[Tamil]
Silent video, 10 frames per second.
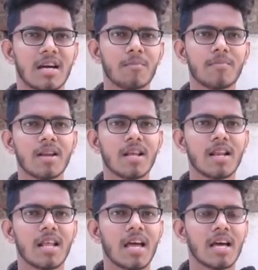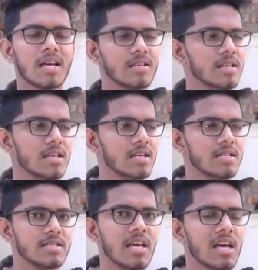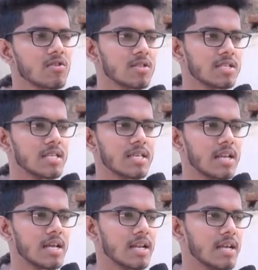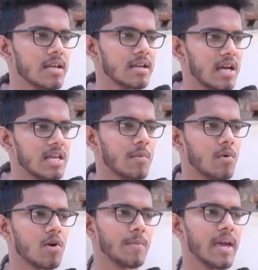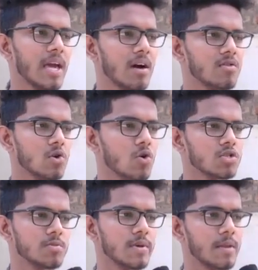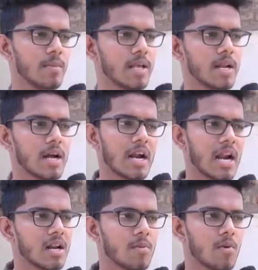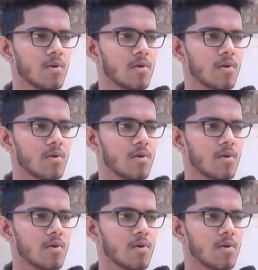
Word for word: கப்பல் இல்லை இது சித்தார்த் வந்து செத்துடுறாரு அதுக்கப்புறம் பேயாக வந்து கோஸ்ட் மாரி பண்ணியிருக்காங்க நல்லா இருக்கு